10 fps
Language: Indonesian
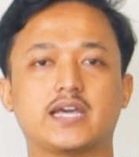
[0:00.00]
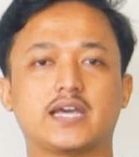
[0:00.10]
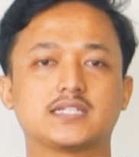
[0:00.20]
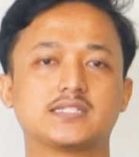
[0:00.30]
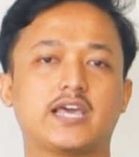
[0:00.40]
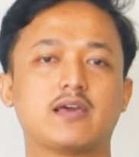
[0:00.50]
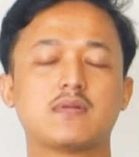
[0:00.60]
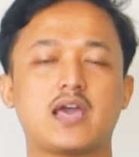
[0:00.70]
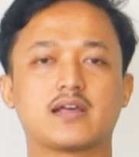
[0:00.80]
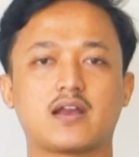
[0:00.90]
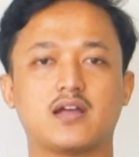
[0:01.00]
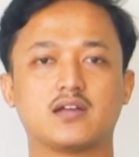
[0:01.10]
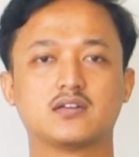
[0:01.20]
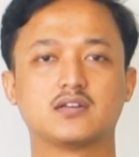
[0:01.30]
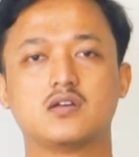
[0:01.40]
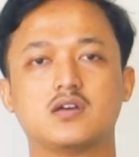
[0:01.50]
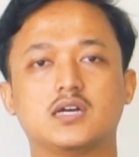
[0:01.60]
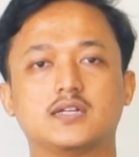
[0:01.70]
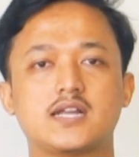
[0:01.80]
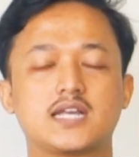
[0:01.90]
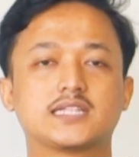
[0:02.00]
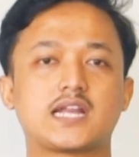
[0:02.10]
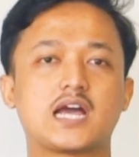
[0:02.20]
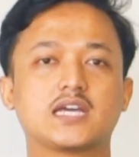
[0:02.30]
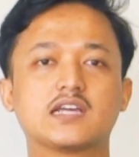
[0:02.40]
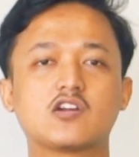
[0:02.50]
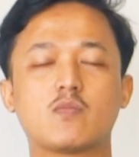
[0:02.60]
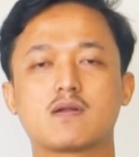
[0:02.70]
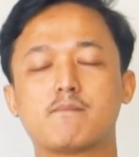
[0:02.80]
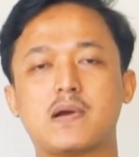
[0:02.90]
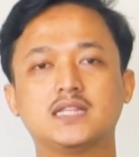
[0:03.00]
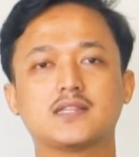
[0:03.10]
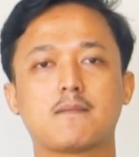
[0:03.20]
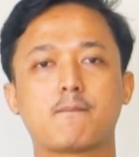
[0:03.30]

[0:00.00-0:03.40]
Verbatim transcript: ESDM daerah. Dan yang terakhir, nomor empat,